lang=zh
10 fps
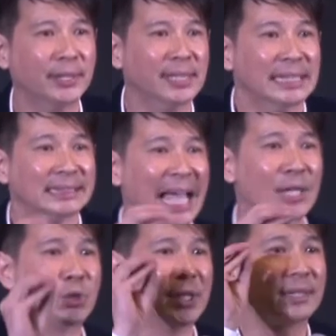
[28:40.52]
群
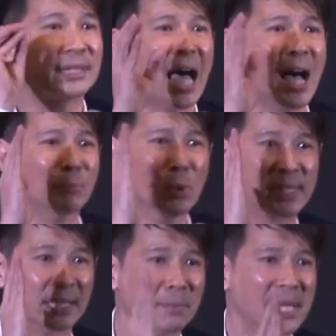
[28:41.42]
带去大
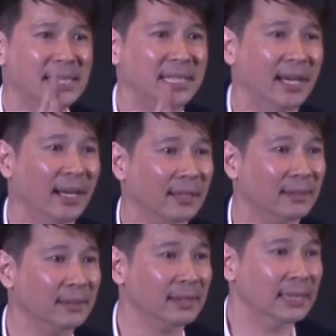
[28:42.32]
牧者的面前？